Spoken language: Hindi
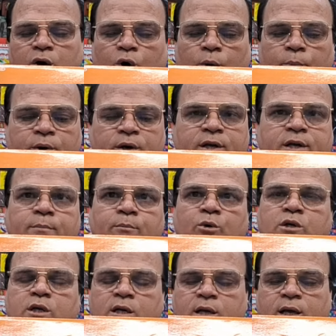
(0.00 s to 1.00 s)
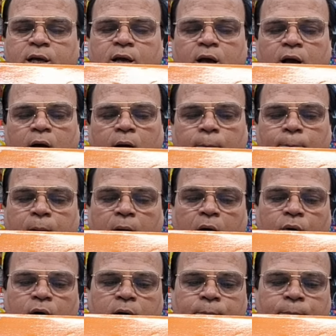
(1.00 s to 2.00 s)
कॉपर की मोटर है
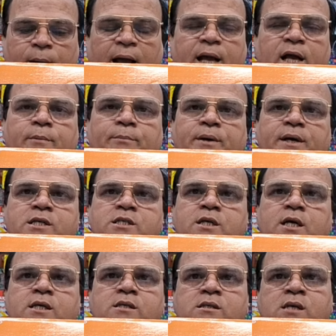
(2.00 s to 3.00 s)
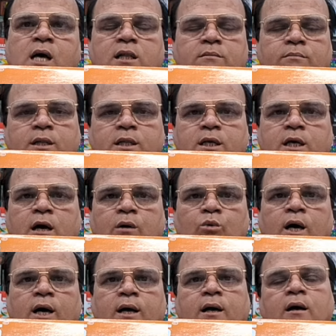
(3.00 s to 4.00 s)
पावर बैंक भी इसके साथ में दिया
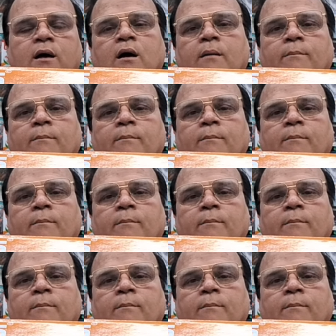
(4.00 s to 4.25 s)
हुआ है